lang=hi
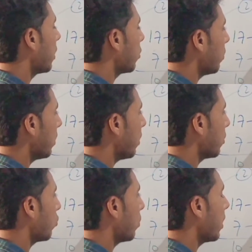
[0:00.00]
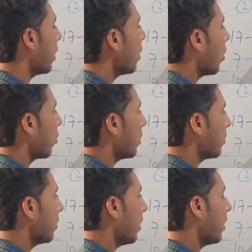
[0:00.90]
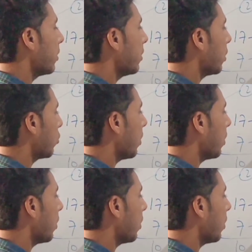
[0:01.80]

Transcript: लेंगे तो ये दस हो गया और दस यहाँ एक दिया